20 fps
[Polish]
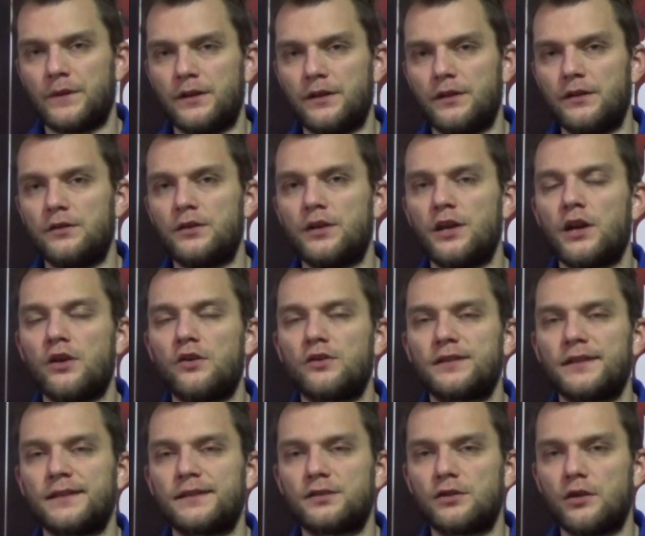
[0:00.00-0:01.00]
i
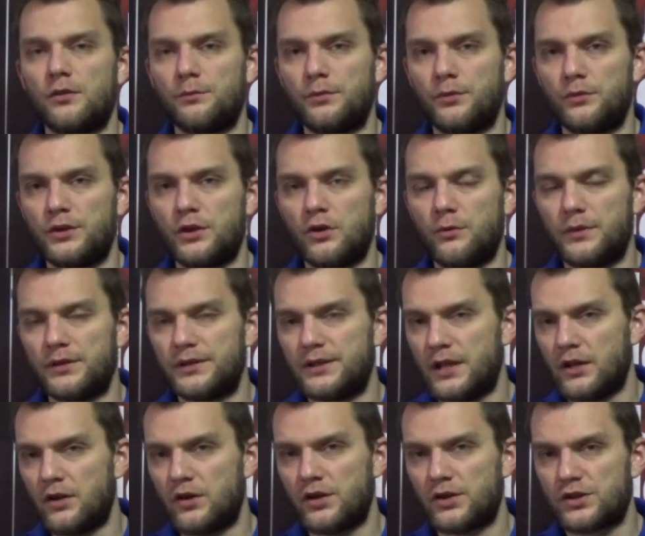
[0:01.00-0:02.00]
niejako zastąpił
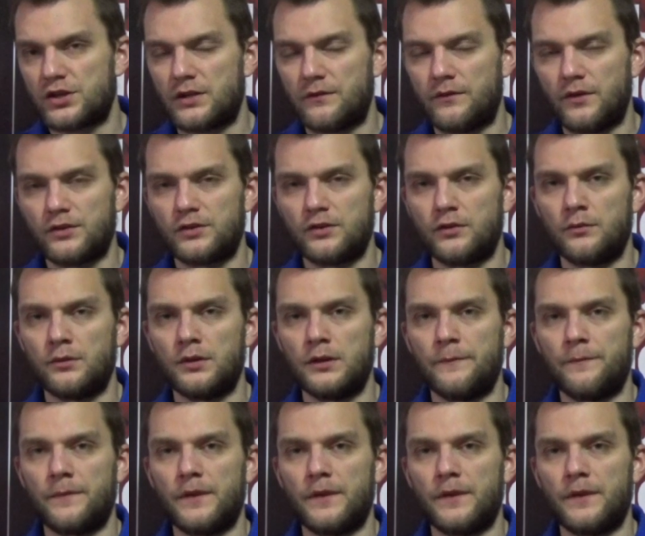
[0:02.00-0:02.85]
nieobecnego jeszcze wiosną